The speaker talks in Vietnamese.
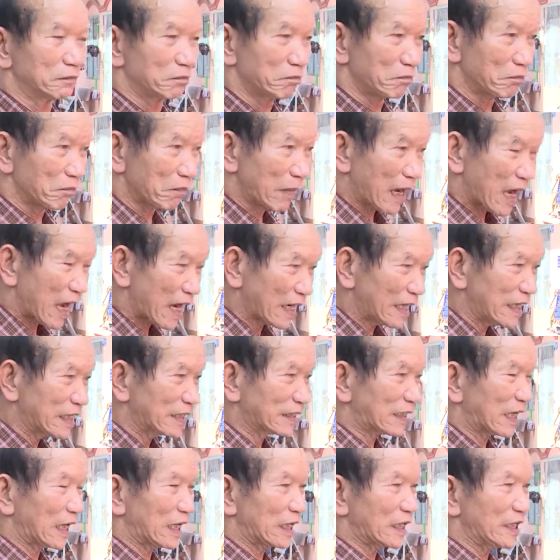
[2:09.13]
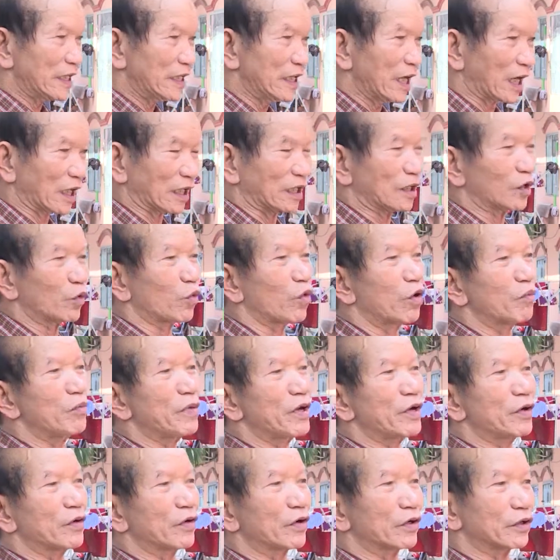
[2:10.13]
mà người ta nhận của
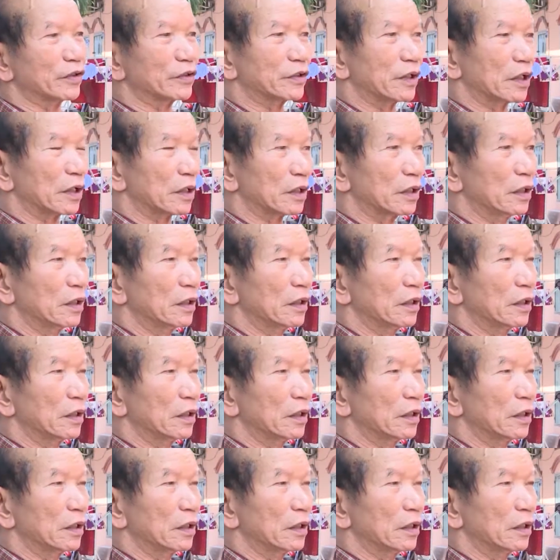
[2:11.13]
mình rồi người ta